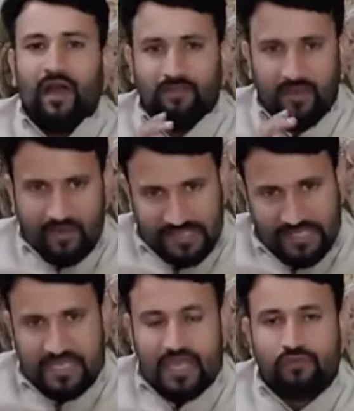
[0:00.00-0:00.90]
हमने वादा
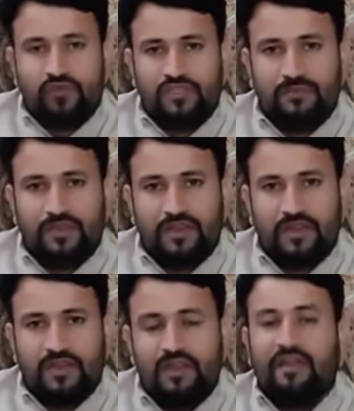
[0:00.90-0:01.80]
किया आपको दिसंबर के
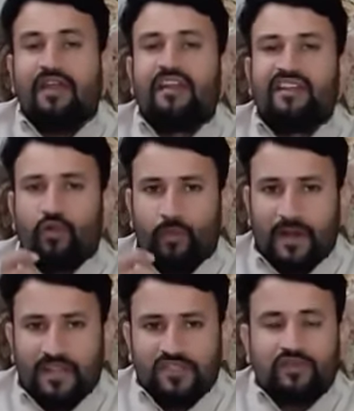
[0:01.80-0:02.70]
लिए लेकिन
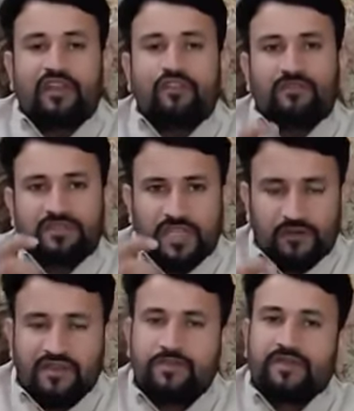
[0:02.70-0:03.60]
ऊपर नीचे हो जाए तो
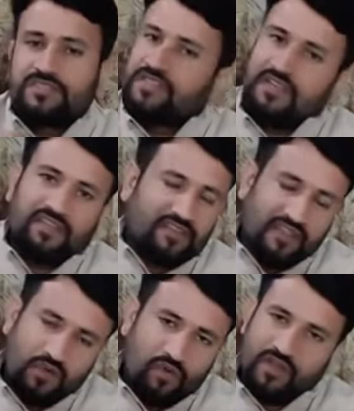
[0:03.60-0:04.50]
जनवरी फर्स्ट से ज्यादा
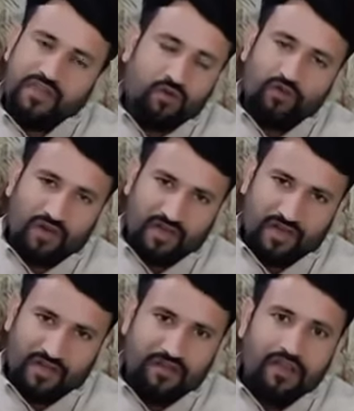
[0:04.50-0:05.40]
नहीं होगा ये उन्होंने
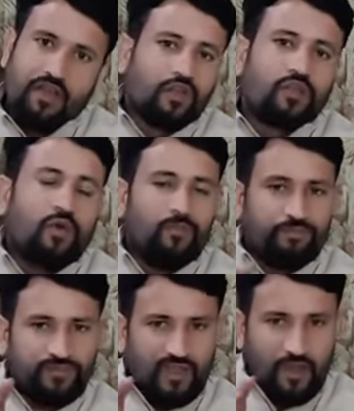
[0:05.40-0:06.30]
कहा तो
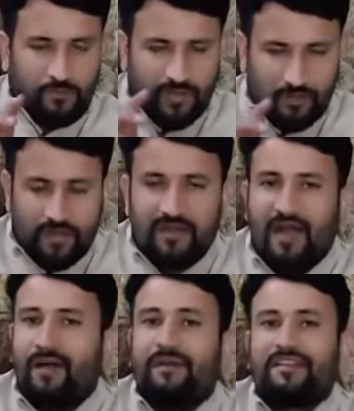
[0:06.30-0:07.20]
अब प्रिपेयर
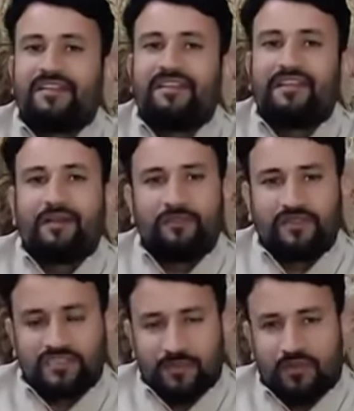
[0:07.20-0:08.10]
आप ऐसा नहीं है कि
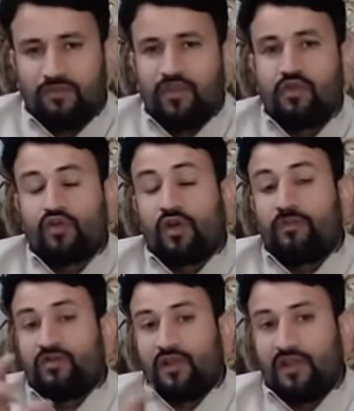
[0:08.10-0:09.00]
दिसंबर नहीं होगा
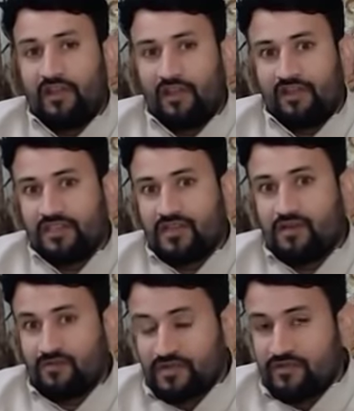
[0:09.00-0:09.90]
आपने वादा किया था
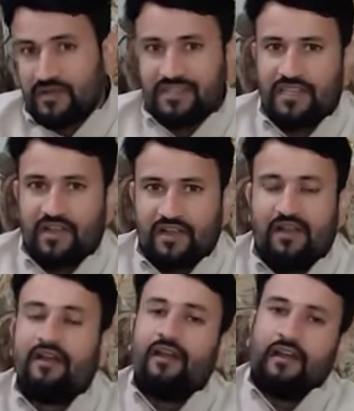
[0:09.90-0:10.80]
जनवरी फर्स्ट वीक से आ गया
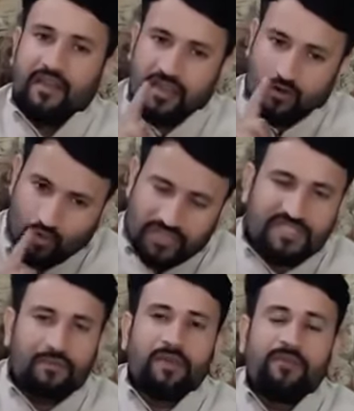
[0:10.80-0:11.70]
लेकिन
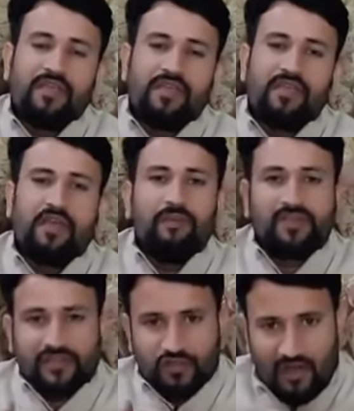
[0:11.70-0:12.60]
कोशिश अभी भी यही है अभी
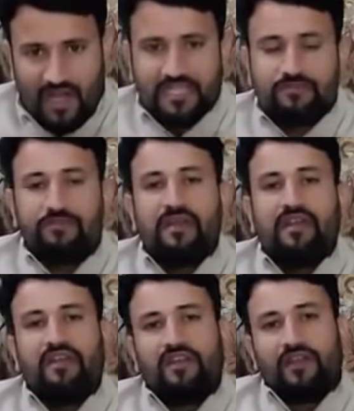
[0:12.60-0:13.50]
तक जो आज भी मैं